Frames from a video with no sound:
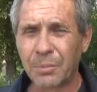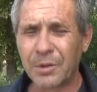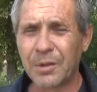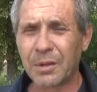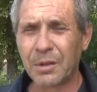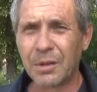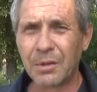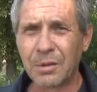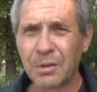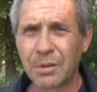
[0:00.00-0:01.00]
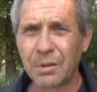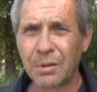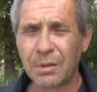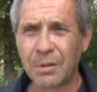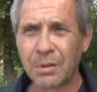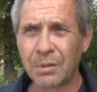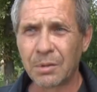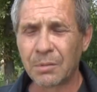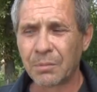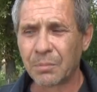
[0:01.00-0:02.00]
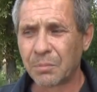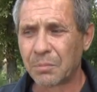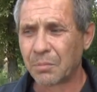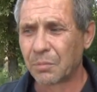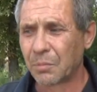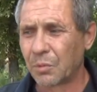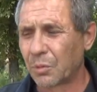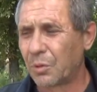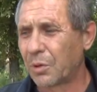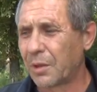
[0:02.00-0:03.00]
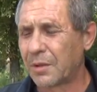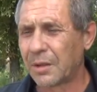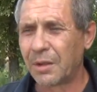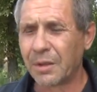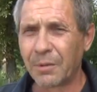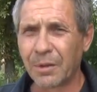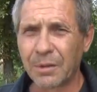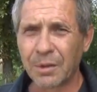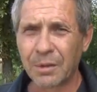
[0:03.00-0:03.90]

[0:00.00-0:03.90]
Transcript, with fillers: 51. А ему? Ну, до 30, наверное.